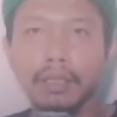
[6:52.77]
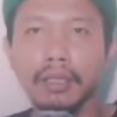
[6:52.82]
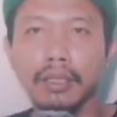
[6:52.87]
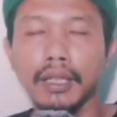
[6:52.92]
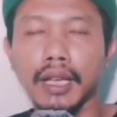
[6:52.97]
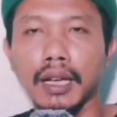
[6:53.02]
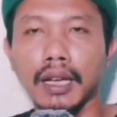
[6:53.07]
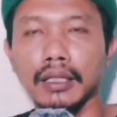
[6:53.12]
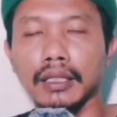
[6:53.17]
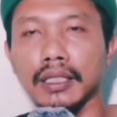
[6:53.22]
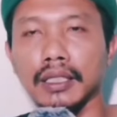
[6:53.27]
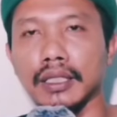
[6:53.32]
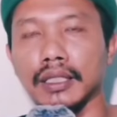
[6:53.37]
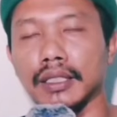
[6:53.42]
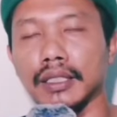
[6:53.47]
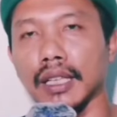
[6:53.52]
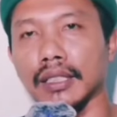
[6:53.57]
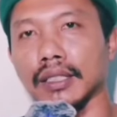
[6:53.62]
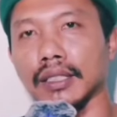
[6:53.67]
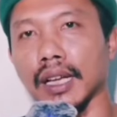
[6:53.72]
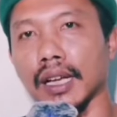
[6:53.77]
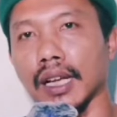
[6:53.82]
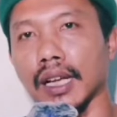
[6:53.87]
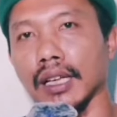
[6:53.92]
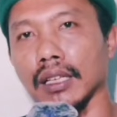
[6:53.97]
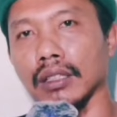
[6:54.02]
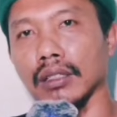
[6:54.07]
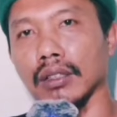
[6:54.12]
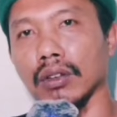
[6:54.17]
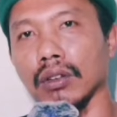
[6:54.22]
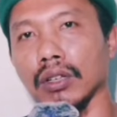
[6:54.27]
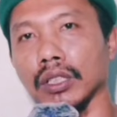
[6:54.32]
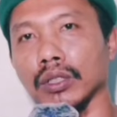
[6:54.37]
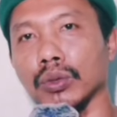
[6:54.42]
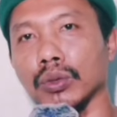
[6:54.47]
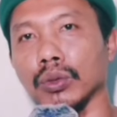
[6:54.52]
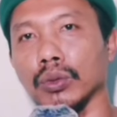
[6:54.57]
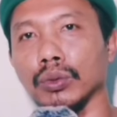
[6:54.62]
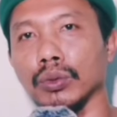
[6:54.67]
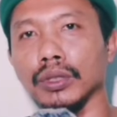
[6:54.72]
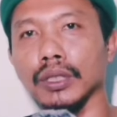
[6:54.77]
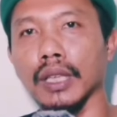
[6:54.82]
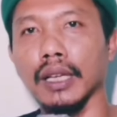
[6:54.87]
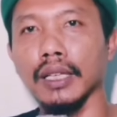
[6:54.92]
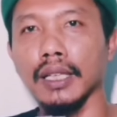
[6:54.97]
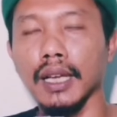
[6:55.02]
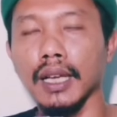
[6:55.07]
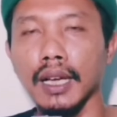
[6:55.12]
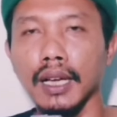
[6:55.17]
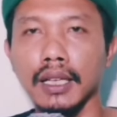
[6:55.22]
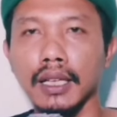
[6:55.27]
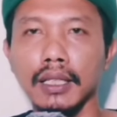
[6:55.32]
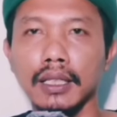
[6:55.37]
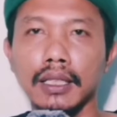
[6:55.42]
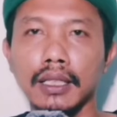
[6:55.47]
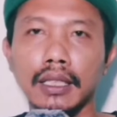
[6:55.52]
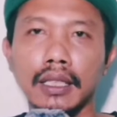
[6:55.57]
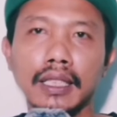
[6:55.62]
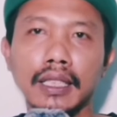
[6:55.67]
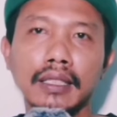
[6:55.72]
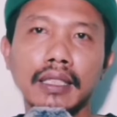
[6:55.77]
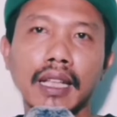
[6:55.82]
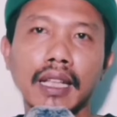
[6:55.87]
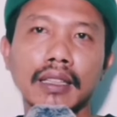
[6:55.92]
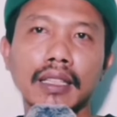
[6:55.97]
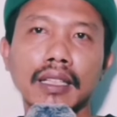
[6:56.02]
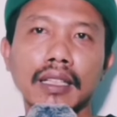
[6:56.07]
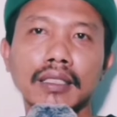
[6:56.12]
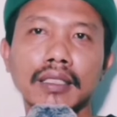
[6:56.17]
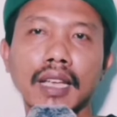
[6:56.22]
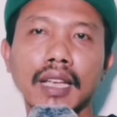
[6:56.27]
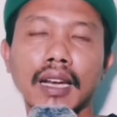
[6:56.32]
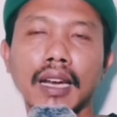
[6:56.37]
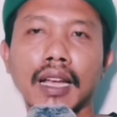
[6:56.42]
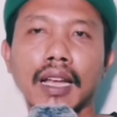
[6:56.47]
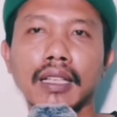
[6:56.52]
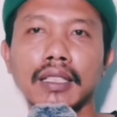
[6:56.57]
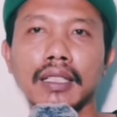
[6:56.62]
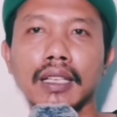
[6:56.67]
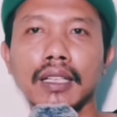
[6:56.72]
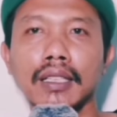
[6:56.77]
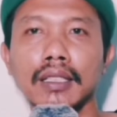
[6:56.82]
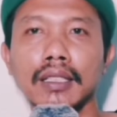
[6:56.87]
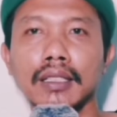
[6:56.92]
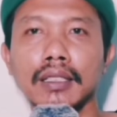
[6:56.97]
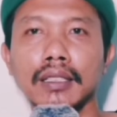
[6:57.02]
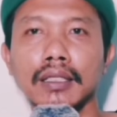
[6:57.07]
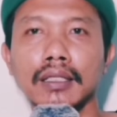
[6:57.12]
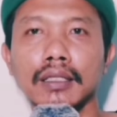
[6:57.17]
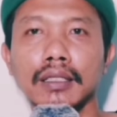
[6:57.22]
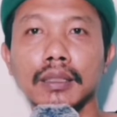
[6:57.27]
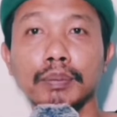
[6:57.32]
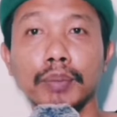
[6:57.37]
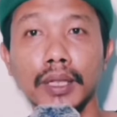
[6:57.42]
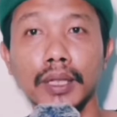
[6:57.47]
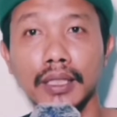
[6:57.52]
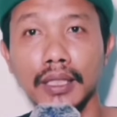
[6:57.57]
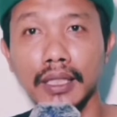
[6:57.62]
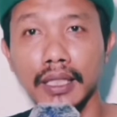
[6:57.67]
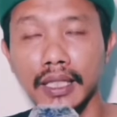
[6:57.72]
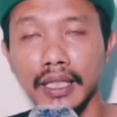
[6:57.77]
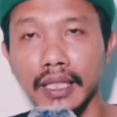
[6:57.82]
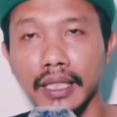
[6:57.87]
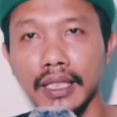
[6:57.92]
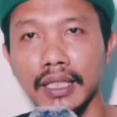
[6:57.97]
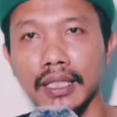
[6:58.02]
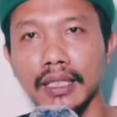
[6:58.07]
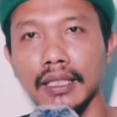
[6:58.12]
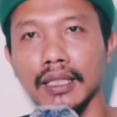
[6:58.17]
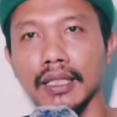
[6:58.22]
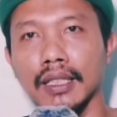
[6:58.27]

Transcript: Yang diijazakan oleh guru saya ini tata caranya seperti ini.